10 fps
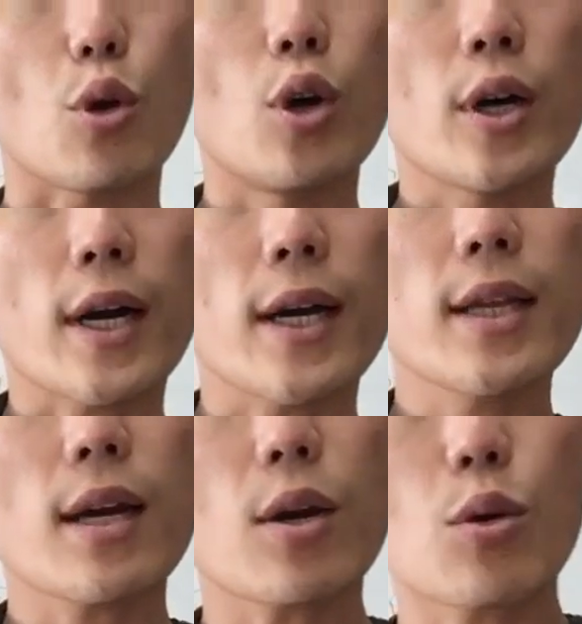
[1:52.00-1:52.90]
と
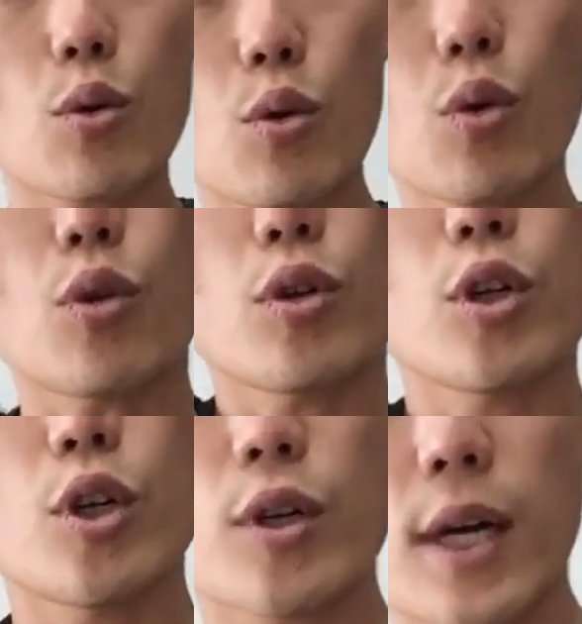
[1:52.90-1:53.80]
体がこ
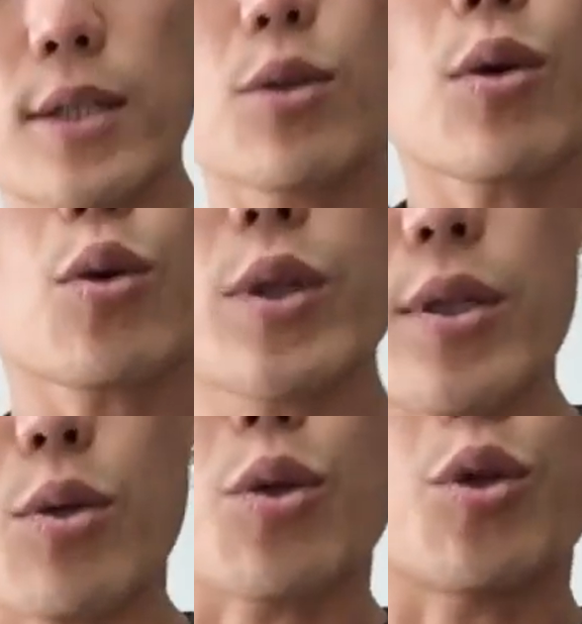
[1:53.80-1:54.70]
う肝臓が起こっ
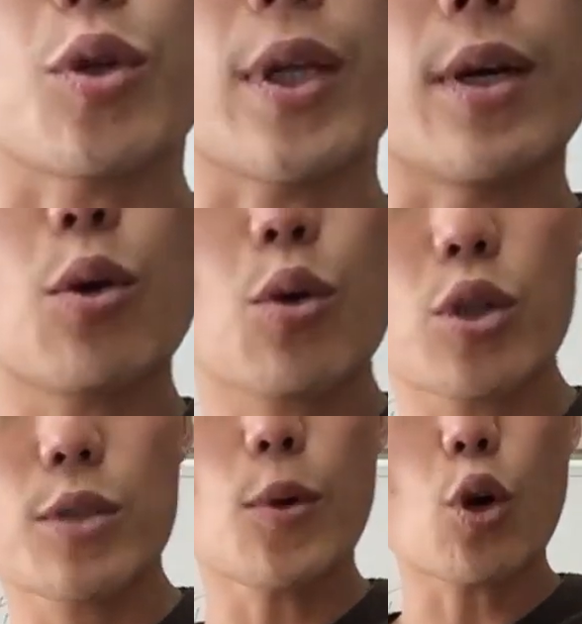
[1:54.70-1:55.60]
てくることによって肋
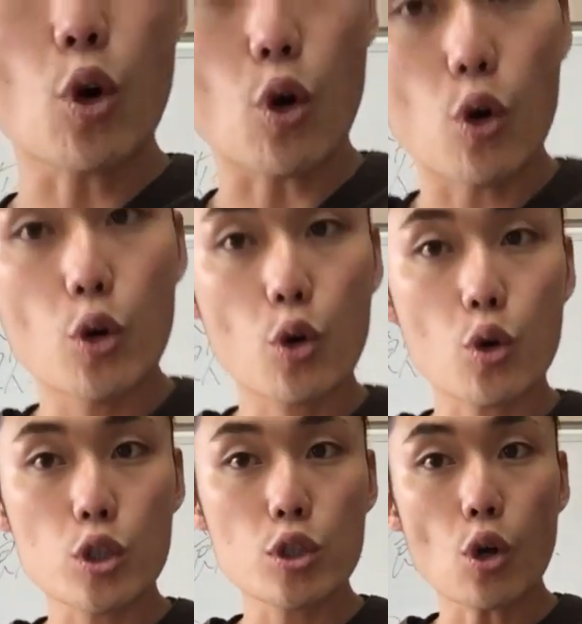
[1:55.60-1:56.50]
骨もこう肋
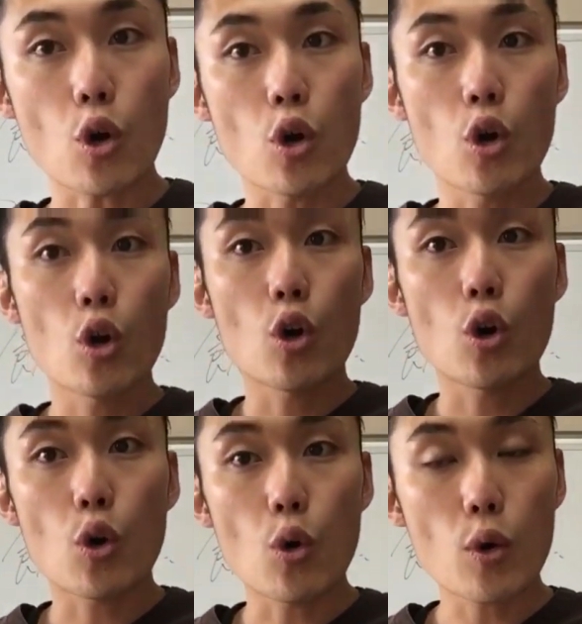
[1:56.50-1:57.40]
骨と
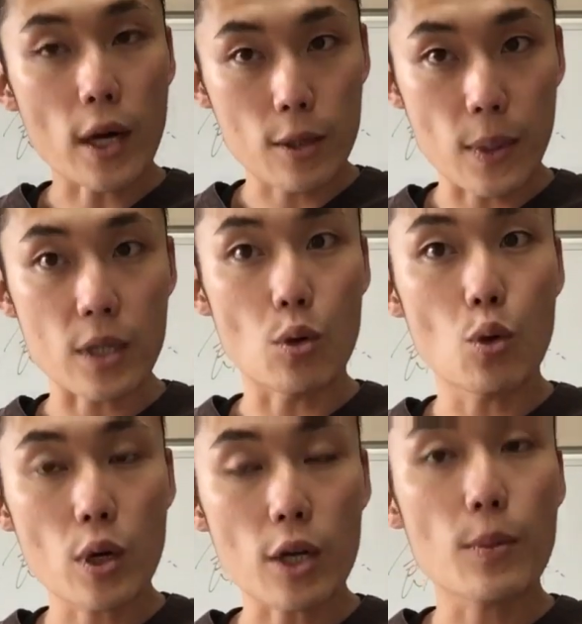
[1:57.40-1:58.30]
横隔膜
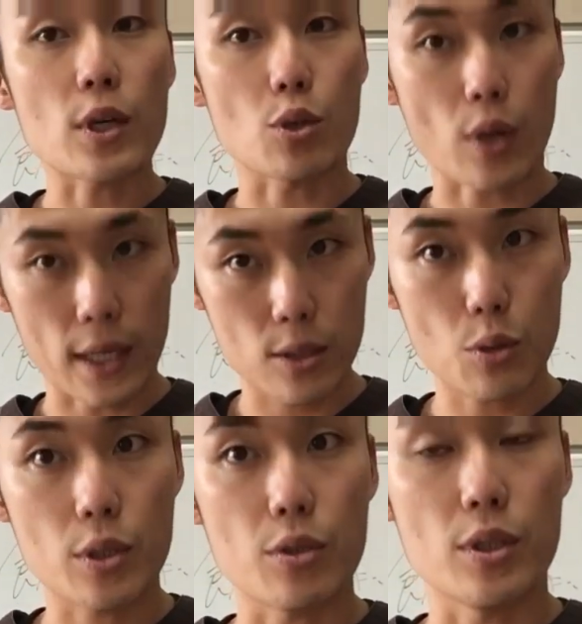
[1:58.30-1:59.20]
横隔膜と肝
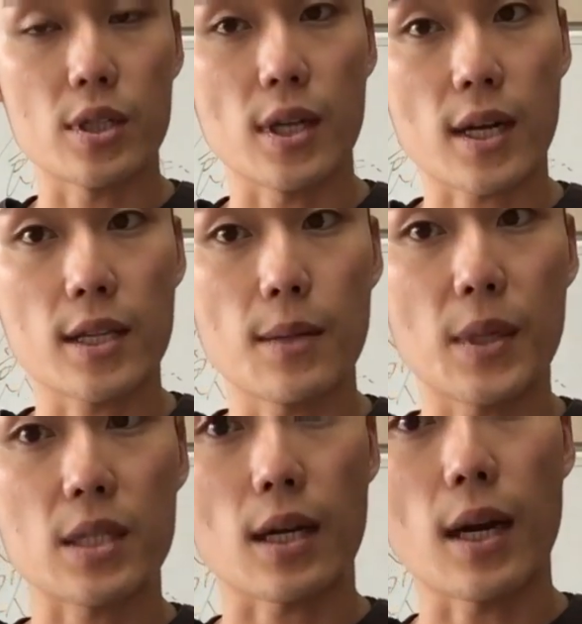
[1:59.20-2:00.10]
臓っていう風につながって
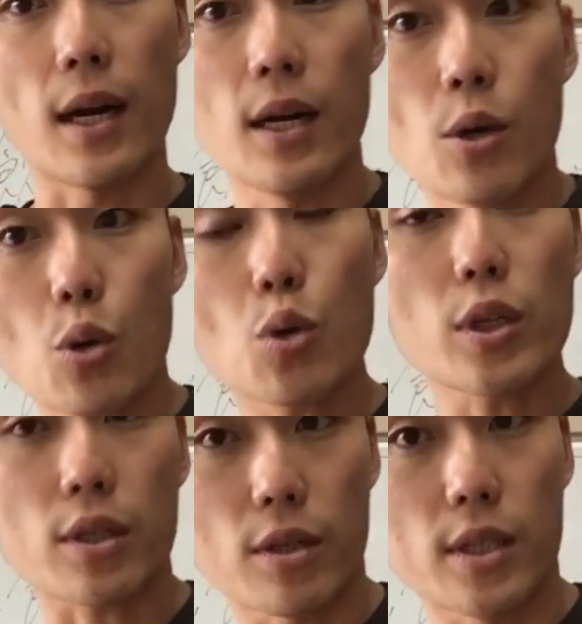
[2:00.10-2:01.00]
ますから起
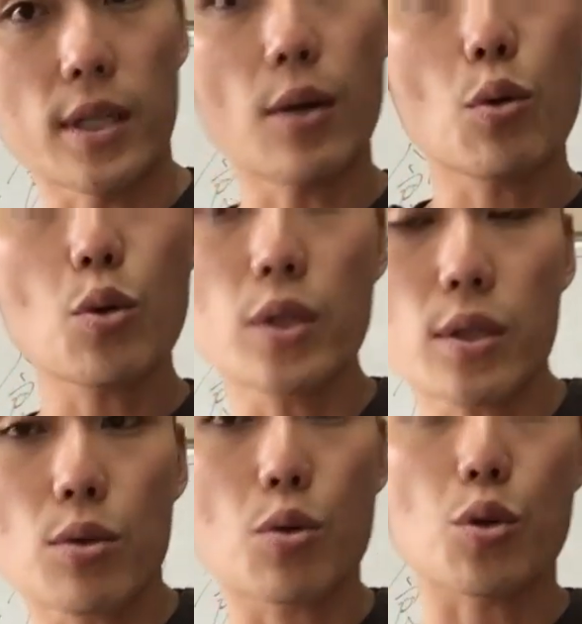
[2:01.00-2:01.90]
こってくるんですね起こっ
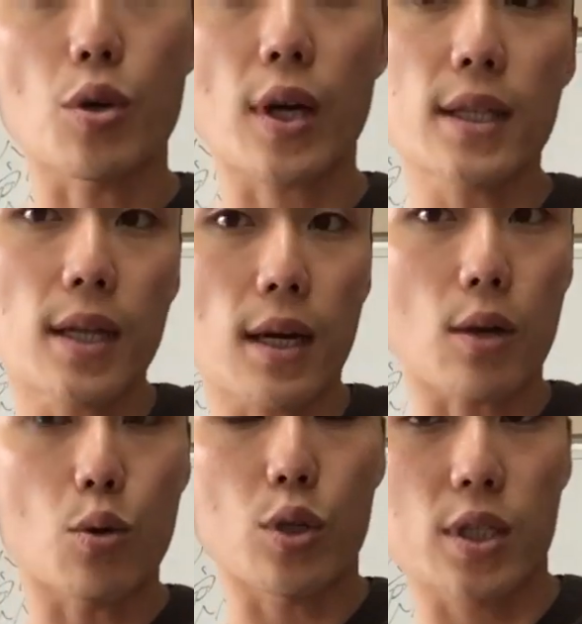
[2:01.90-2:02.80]
てくることによって肩
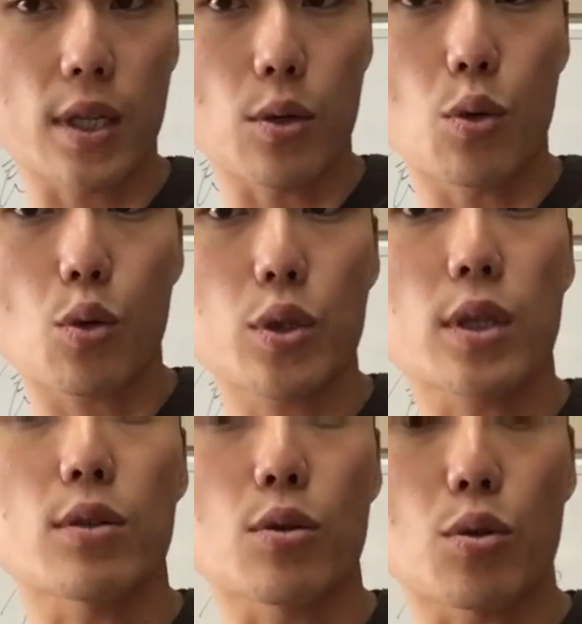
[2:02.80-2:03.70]
がう下に起こっ
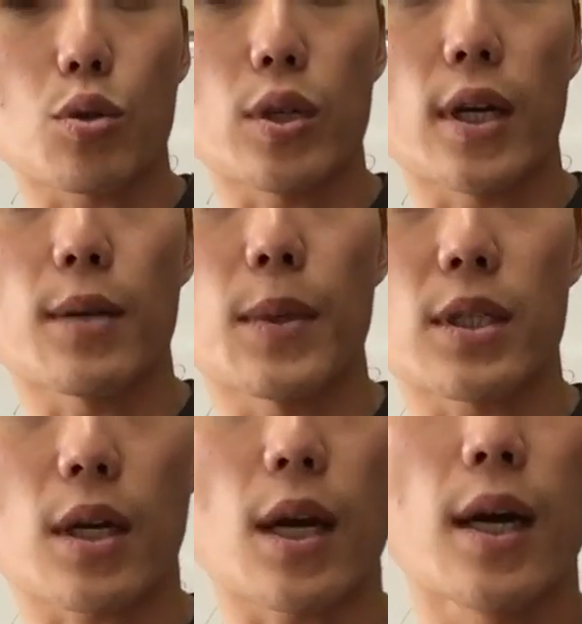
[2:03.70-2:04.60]
てくることになり
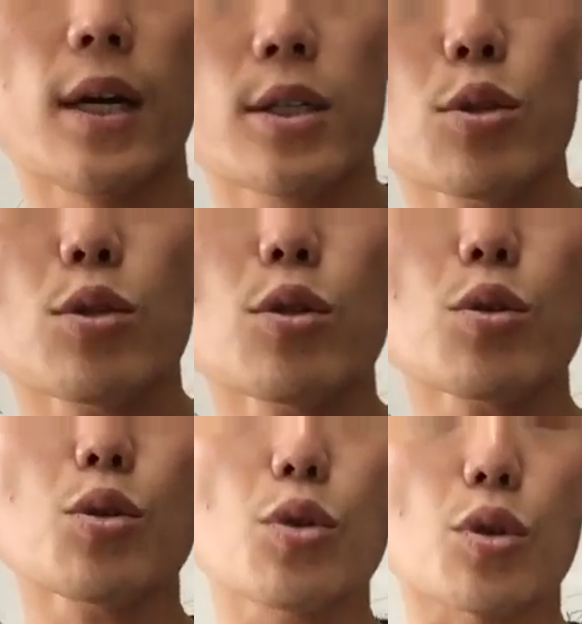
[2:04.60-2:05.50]
ますからそうする
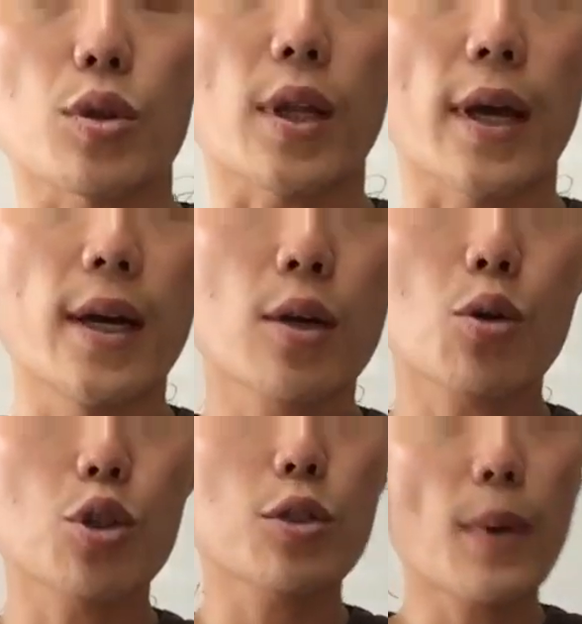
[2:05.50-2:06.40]
ことによって
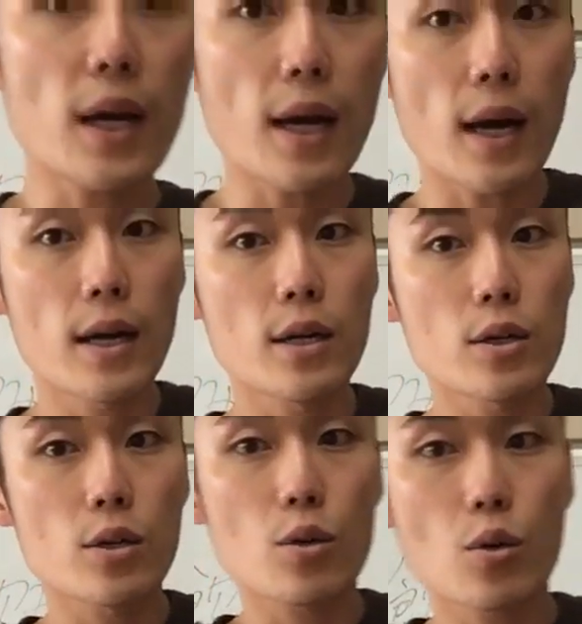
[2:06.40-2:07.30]
骨盤が
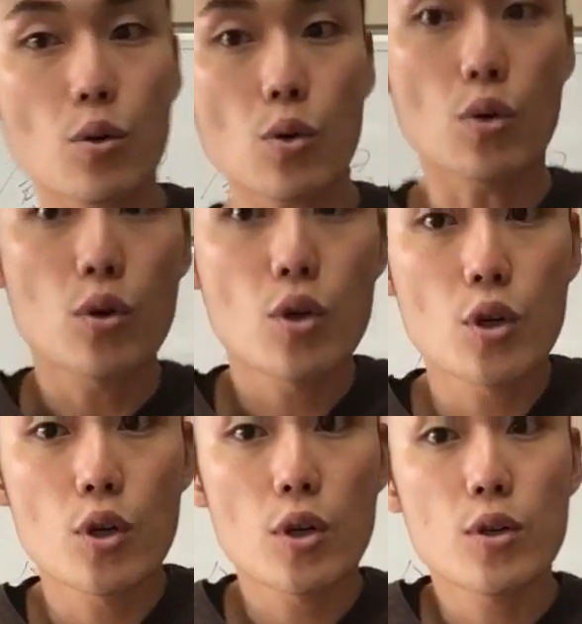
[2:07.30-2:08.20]
こう
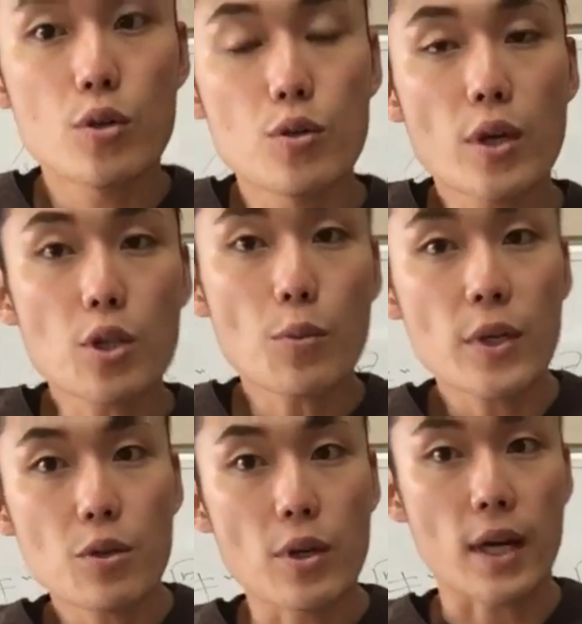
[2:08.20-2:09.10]
受け止
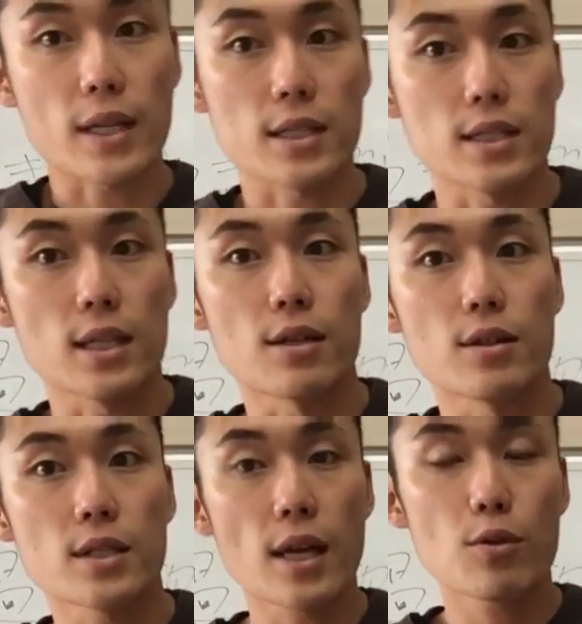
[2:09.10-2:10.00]
めるような形にな
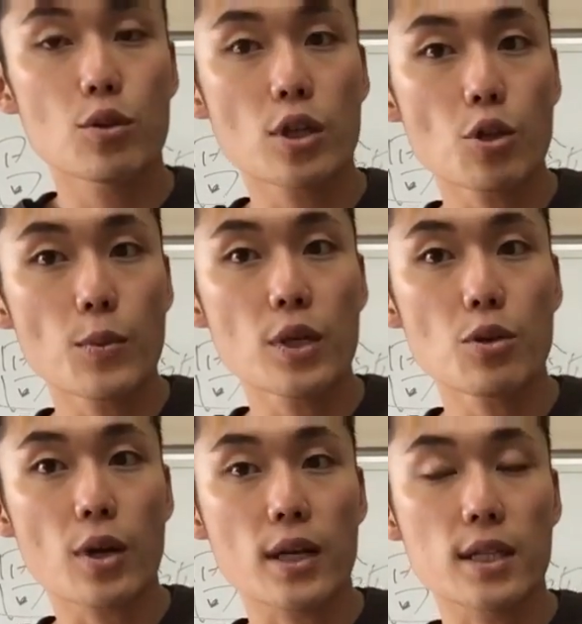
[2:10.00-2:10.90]
るんですね受け止める
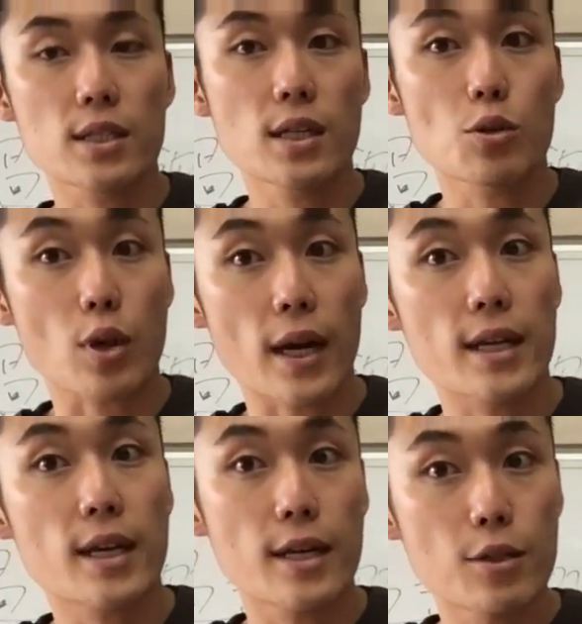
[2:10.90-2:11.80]
ような形になると
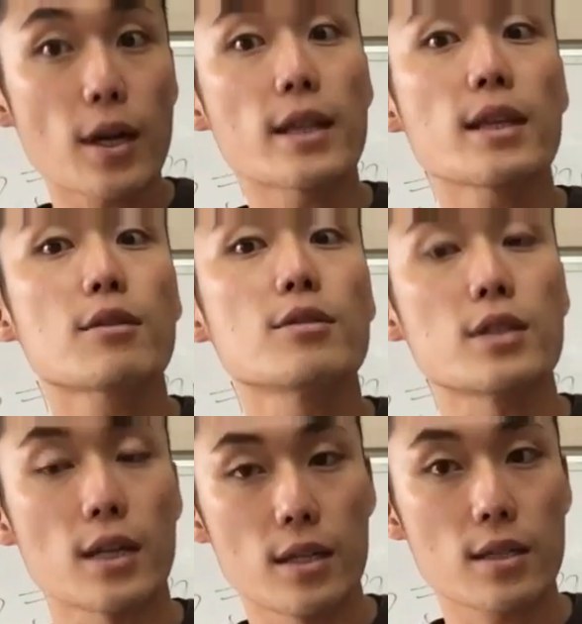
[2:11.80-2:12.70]
体が歪んでく
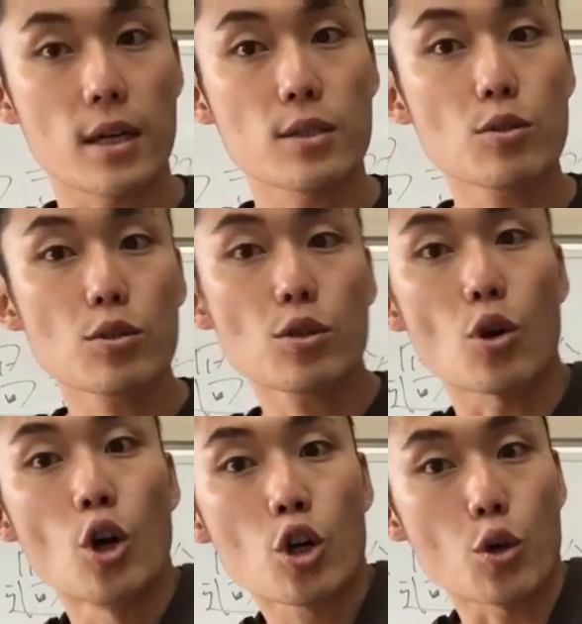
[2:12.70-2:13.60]
るじゃないですかそうする
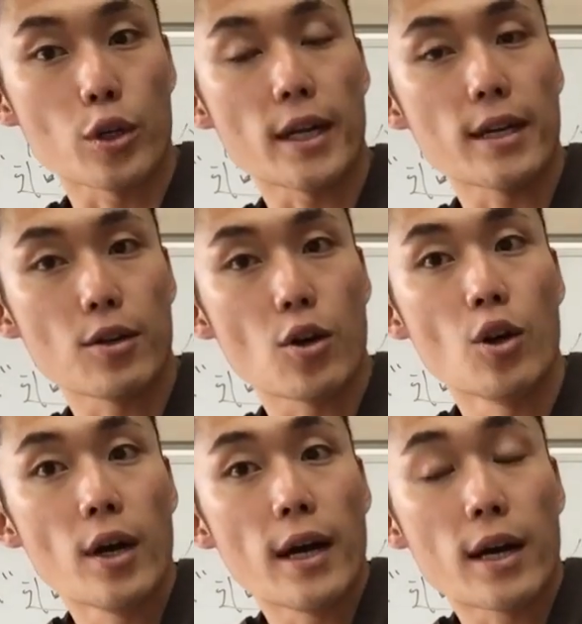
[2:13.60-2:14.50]
とこう左の